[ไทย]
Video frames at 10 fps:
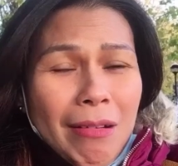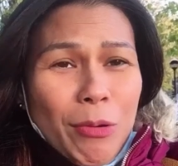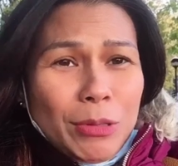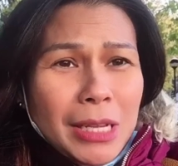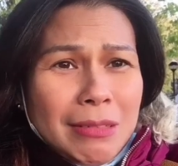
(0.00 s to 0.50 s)

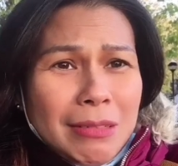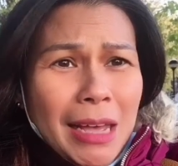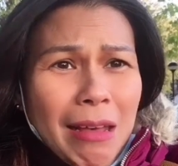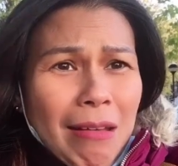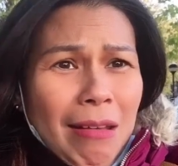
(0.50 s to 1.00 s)
แล้วฉัน
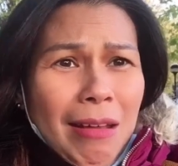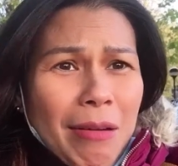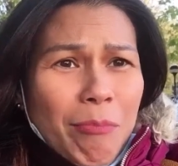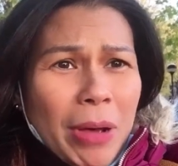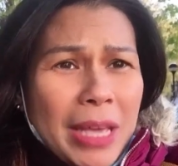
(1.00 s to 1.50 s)
จะ
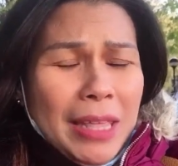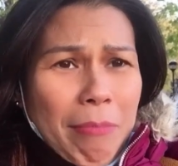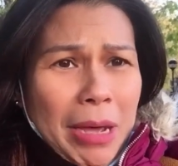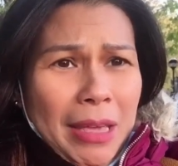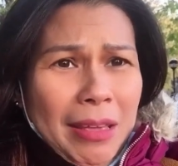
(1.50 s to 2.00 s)
ไปทำ
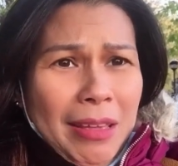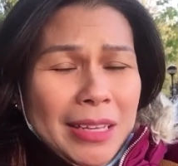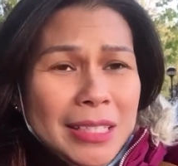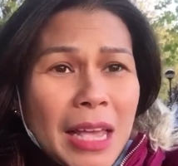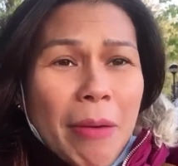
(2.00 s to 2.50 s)
ไม
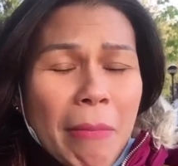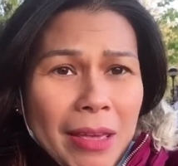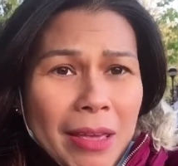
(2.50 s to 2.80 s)
ใช่ไหม